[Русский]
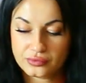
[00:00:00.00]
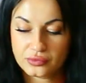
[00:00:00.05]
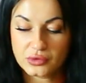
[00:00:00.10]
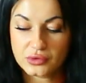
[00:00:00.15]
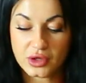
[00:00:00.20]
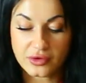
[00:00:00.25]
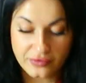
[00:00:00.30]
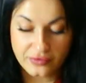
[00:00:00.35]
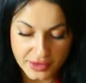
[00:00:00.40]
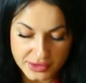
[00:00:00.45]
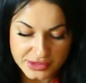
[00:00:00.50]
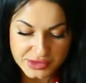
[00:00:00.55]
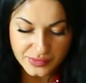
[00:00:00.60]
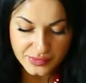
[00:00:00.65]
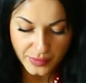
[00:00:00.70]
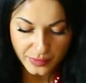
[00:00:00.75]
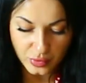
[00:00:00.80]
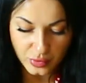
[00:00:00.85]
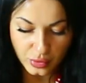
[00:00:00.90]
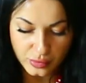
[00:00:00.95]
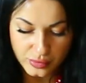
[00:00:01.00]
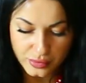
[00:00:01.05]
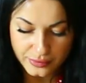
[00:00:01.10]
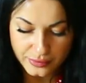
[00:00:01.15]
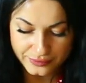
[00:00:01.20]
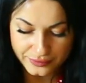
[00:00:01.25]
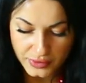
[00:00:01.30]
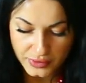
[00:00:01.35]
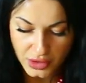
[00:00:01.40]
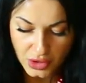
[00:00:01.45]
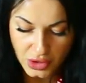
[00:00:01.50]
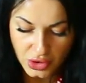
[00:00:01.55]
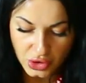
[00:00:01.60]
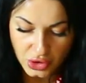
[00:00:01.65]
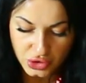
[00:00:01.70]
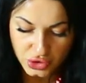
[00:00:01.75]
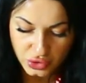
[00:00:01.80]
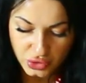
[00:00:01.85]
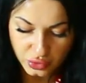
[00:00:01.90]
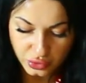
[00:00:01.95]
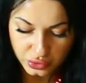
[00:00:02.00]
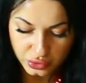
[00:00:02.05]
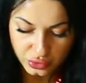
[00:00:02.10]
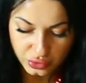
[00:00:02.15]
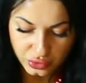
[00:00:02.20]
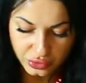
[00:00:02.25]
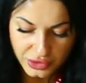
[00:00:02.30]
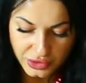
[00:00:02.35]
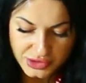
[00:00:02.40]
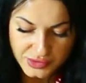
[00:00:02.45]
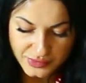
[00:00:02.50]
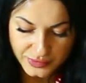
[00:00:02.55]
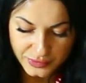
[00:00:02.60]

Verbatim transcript: Давайте попробуем, что тут у нас